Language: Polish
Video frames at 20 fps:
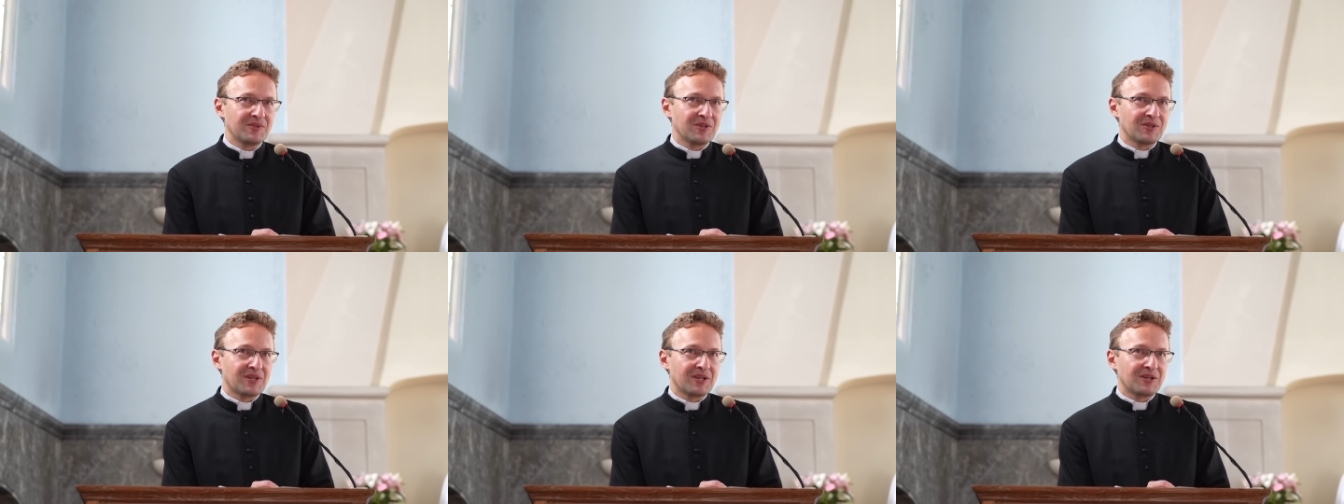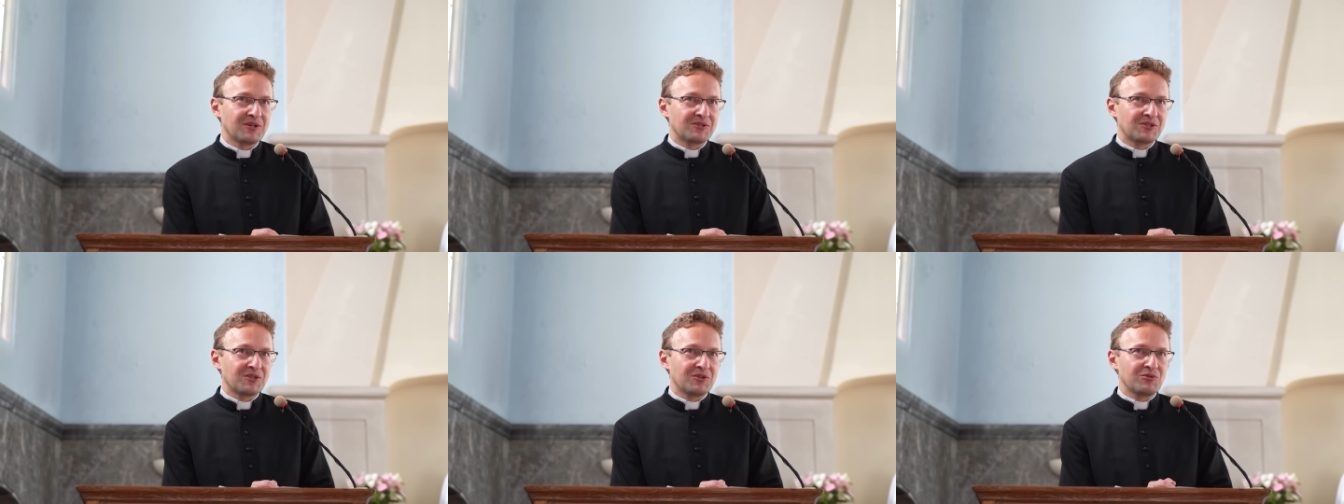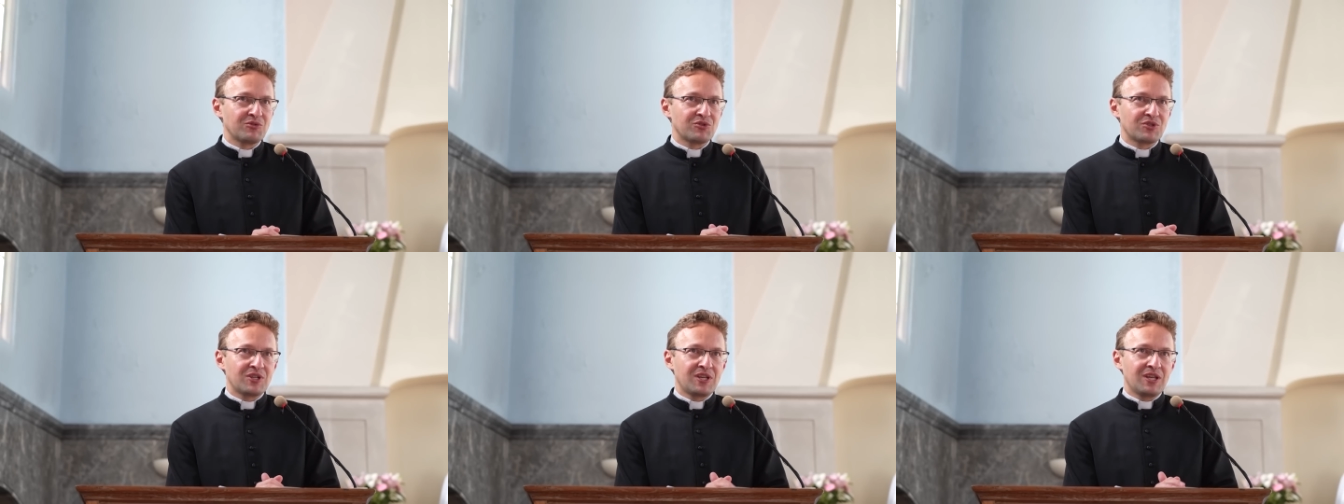do tego, co
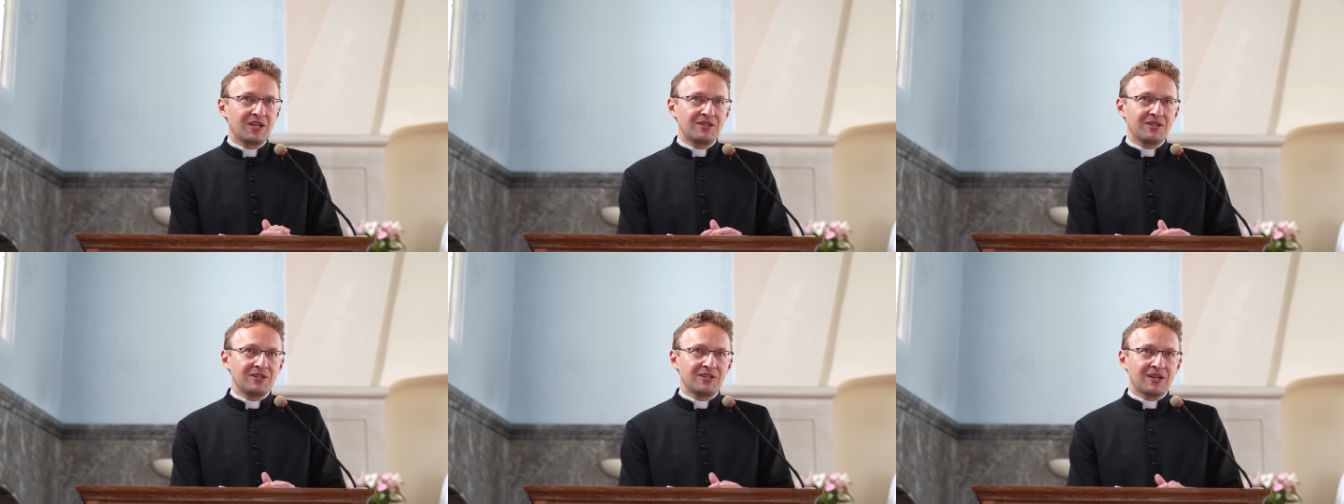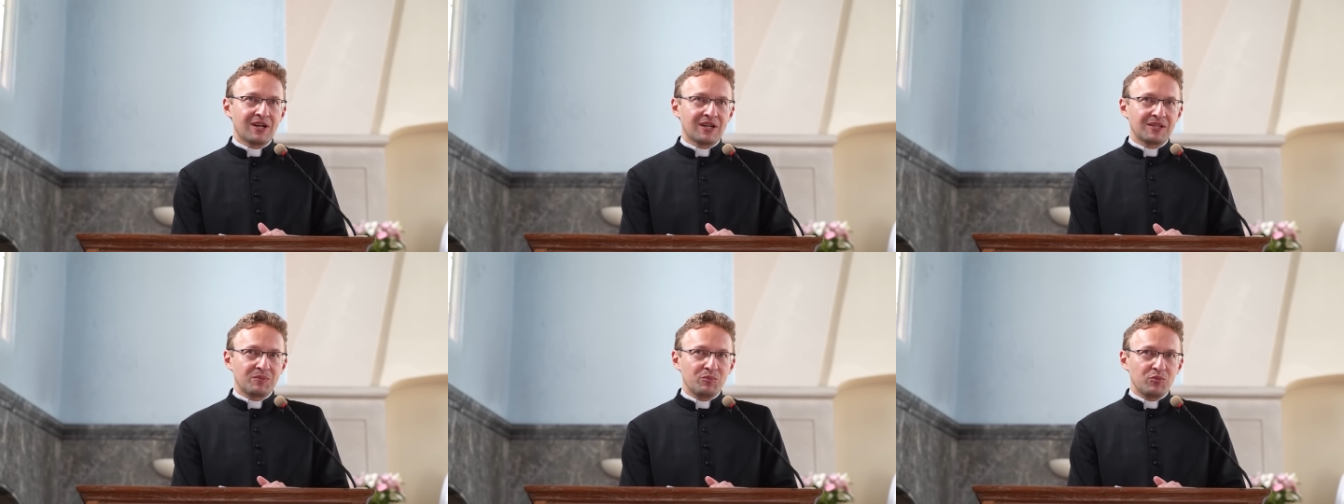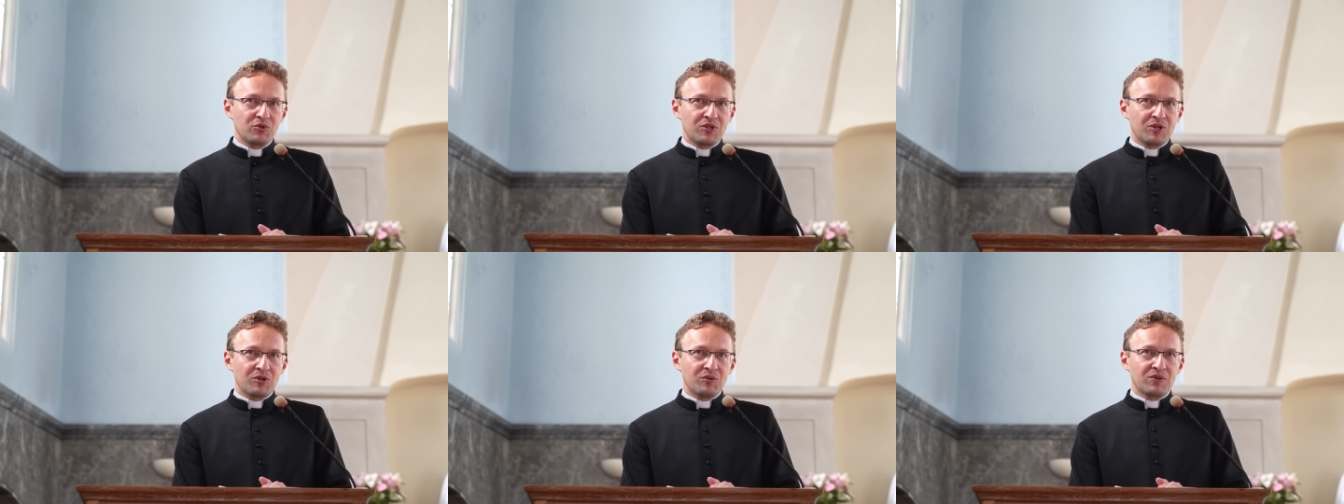już kiedyś raz
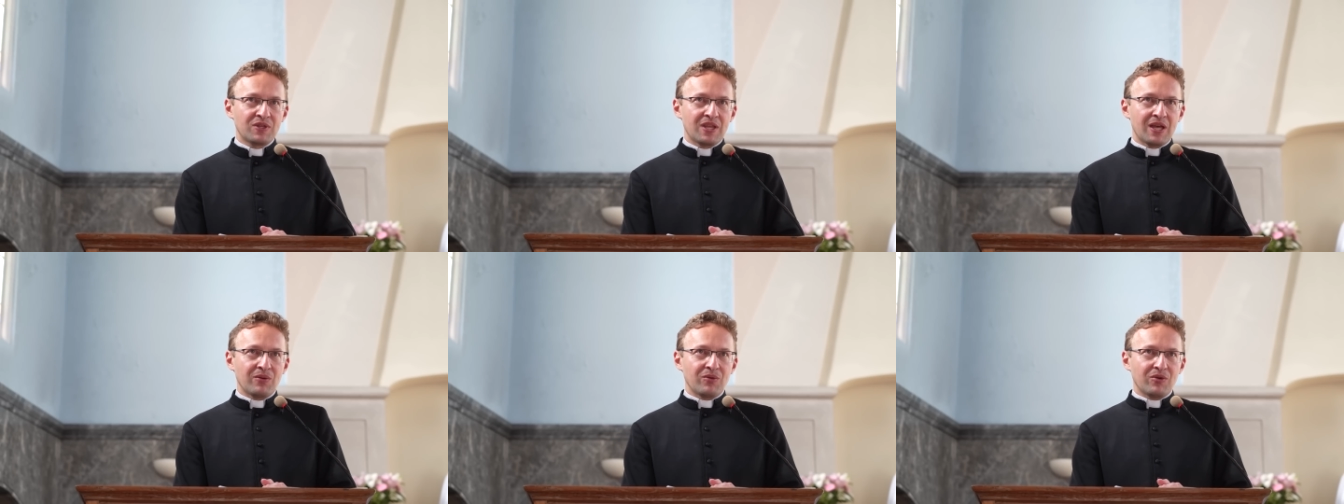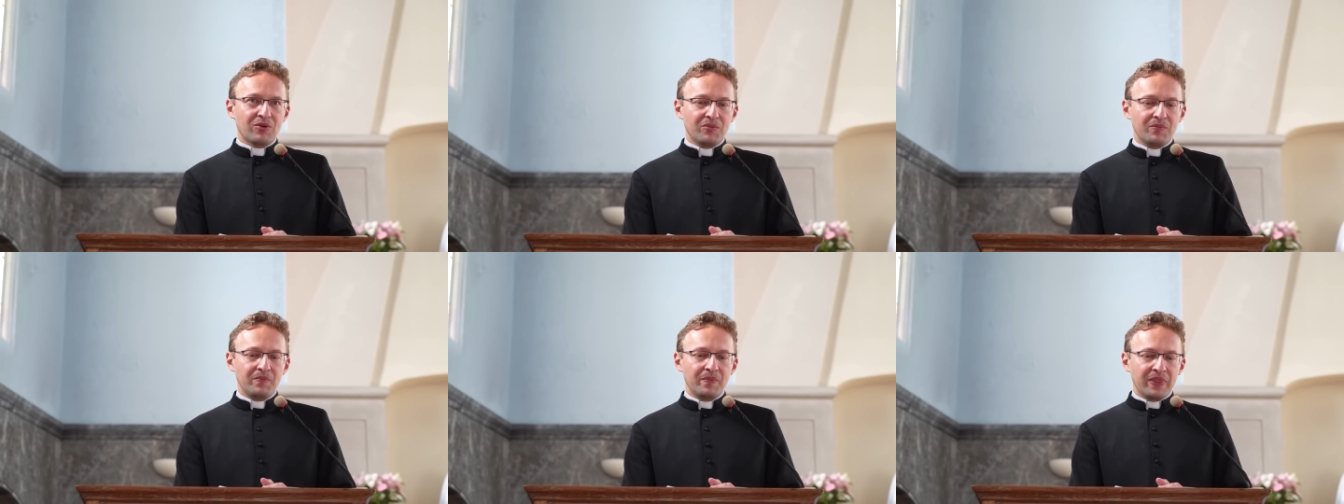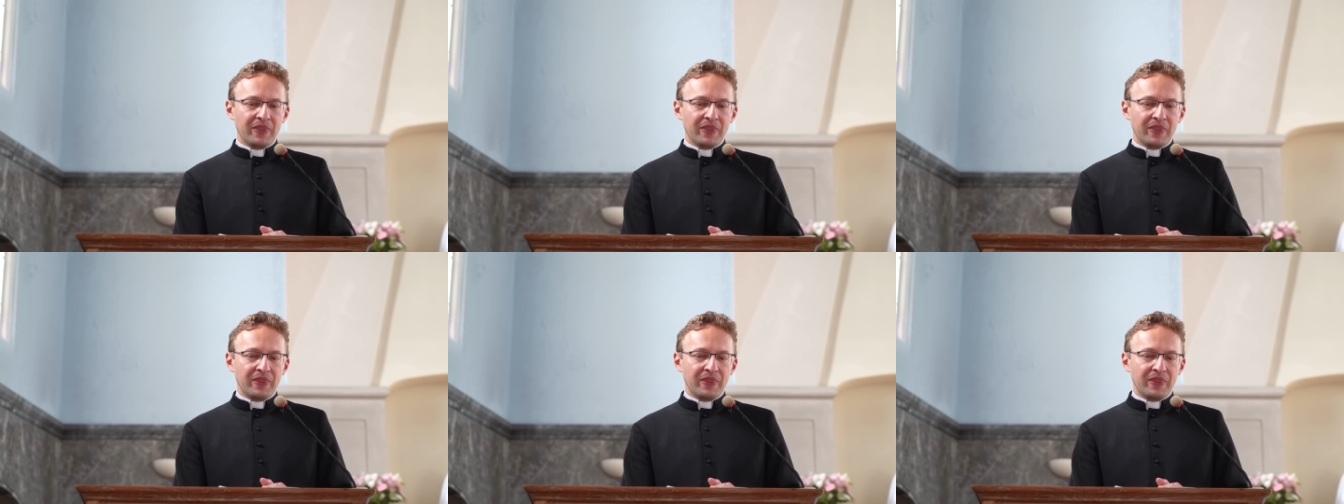mu się udało.